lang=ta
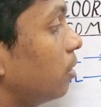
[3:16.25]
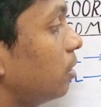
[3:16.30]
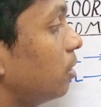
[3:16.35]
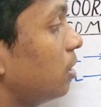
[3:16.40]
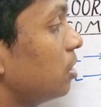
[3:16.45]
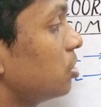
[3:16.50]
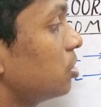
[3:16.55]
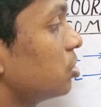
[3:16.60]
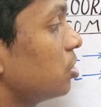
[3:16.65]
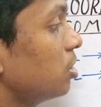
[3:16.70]

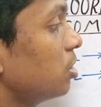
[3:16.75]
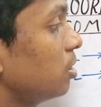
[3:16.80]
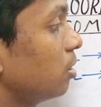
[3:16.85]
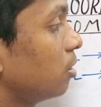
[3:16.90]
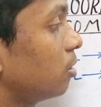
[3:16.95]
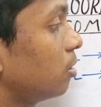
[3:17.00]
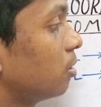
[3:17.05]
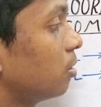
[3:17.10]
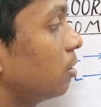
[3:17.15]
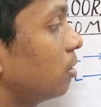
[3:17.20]
இஜி
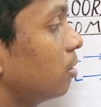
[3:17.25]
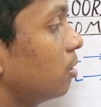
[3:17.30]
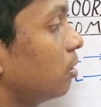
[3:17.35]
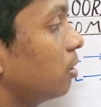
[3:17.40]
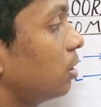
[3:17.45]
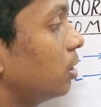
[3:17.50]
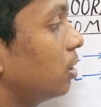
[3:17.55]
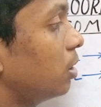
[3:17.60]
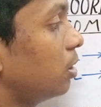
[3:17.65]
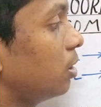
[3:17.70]

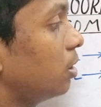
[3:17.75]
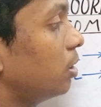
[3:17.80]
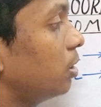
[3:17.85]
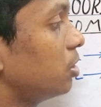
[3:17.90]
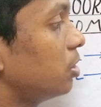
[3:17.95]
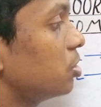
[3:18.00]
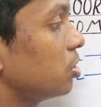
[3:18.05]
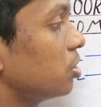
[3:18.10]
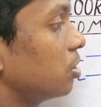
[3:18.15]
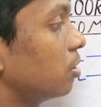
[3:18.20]

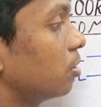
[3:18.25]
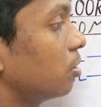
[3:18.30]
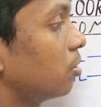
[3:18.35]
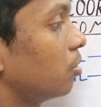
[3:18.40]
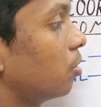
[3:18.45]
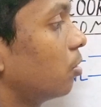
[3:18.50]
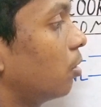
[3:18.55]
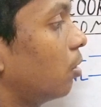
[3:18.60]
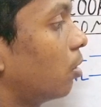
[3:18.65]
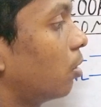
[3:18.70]
இஜி
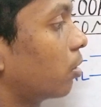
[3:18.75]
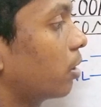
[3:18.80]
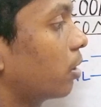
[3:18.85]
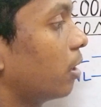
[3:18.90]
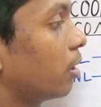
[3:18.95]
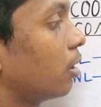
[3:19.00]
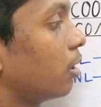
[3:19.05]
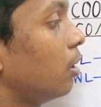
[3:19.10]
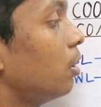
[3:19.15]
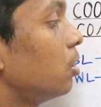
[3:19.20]
ஓகே
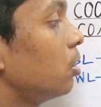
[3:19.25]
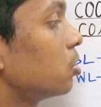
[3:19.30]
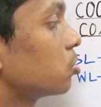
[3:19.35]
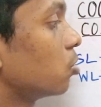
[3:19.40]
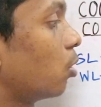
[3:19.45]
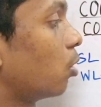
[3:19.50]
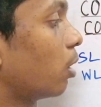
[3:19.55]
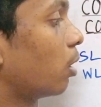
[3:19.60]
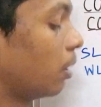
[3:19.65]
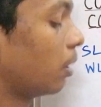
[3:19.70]
ஸோ
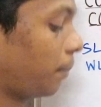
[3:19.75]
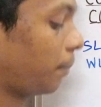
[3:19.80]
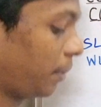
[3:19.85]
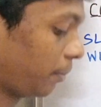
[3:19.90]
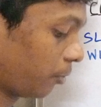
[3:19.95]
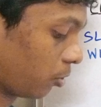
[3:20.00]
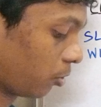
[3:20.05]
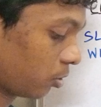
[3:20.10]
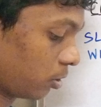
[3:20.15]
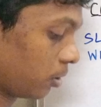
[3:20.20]
இது எப்படி
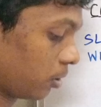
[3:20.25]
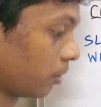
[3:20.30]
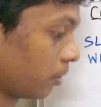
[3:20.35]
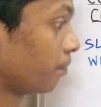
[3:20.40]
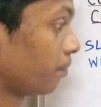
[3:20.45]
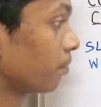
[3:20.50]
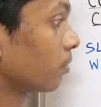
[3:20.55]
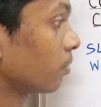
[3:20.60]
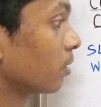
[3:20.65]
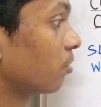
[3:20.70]
போகுது
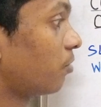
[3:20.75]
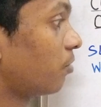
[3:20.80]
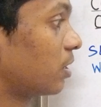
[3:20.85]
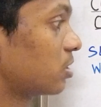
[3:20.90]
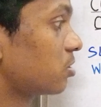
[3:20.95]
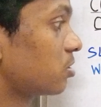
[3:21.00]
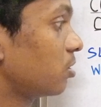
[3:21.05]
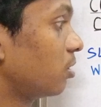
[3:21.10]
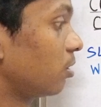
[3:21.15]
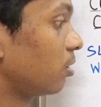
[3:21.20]

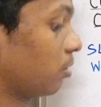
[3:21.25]
ஃபஸ்ட்டு